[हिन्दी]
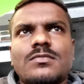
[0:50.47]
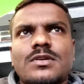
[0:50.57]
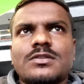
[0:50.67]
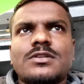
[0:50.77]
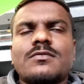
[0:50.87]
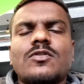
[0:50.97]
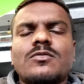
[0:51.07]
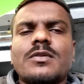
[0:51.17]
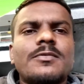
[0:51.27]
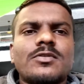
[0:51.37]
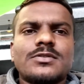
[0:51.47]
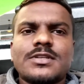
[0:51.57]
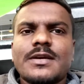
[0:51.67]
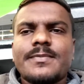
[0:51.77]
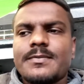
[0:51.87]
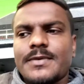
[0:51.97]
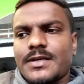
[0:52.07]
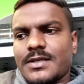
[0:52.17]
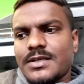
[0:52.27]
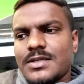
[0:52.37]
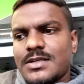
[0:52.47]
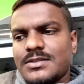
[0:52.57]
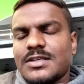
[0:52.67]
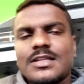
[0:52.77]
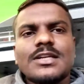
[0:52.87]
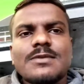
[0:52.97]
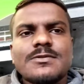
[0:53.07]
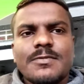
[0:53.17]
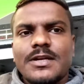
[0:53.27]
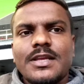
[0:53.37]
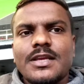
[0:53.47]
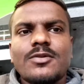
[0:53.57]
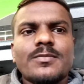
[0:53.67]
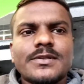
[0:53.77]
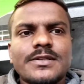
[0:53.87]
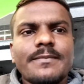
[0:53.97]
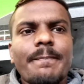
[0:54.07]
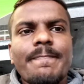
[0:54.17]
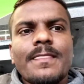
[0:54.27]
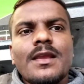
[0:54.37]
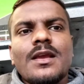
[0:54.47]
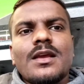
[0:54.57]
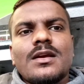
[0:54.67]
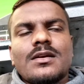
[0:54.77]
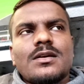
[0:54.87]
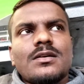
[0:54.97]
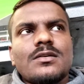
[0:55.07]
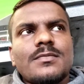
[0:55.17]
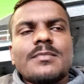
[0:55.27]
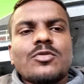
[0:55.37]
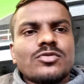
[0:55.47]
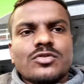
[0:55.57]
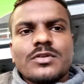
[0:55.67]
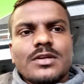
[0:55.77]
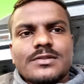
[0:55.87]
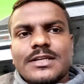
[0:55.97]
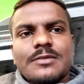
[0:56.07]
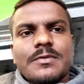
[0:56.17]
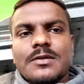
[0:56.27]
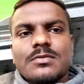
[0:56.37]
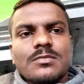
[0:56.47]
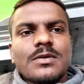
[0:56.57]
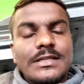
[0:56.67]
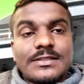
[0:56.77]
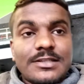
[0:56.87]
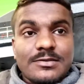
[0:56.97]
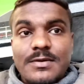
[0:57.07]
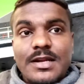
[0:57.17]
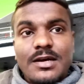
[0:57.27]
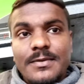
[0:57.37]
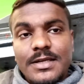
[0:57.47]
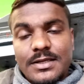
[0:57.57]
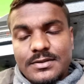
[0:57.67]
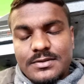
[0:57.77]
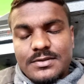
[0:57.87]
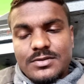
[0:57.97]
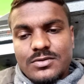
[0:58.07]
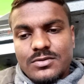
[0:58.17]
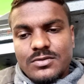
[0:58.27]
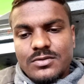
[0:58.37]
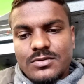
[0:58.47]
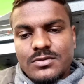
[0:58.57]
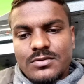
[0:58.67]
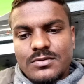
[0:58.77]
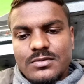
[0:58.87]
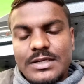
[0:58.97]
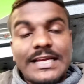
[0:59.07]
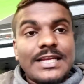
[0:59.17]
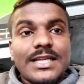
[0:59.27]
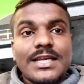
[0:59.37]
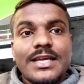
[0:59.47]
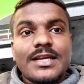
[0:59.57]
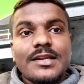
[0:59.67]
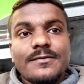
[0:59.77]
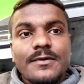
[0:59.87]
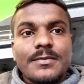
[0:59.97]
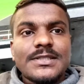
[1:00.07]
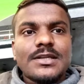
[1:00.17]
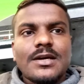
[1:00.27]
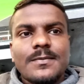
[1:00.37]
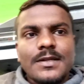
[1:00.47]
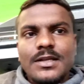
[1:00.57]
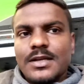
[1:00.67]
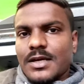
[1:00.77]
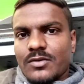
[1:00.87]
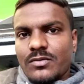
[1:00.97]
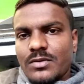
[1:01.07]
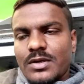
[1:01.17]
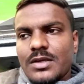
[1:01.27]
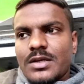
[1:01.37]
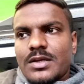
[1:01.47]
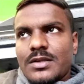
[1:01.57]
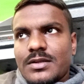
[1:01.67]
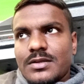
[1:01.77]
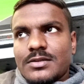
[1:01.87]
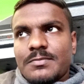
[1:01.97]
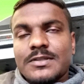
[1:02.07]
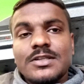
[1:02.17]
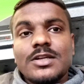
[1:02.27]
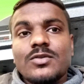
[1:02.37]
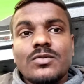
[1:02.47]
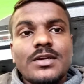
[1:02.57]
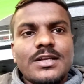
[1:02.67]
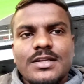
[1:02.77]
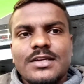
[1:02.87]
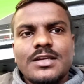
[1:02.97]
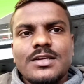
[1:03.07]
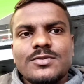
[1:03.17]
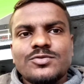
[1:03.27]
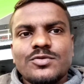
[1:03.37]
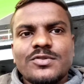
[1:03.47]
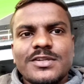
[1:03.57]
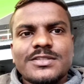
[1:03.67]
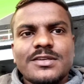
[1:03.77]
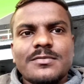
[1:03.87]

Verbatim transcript: रशिया ब्लॉक में बिकॉज यहाँ पर मैं ज़्यादा टाइम स्पेंड नहीं किया ऊपर से आ, मैं मॉस्को या सेंट पीटर्सबर्ग बड़ी सिटीज़ में रहा भी नहीं तो लेकिन एक इन्फॉर्मेशन आपके लिए लाया हूँ स्पेशली उनके लिए जो रशिया